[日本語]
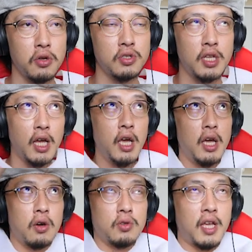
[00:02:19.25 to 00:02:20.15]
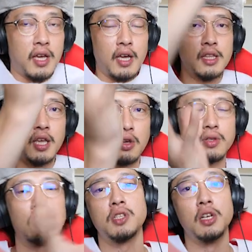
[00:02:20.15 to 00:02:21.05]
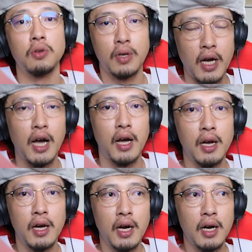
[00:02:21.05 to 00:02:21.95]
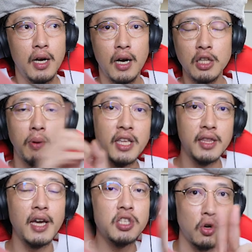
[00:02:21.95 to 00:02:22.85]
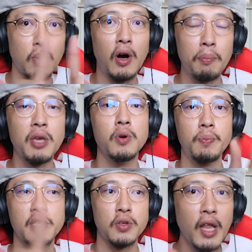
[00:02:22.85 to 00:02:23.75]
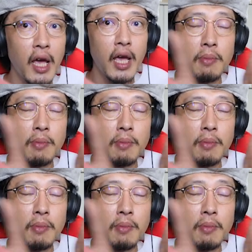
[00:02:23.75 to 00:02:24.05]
要するにこうでっかい敵を倒したりとか、あとまあいちたいいちのピーブイピー ですよね。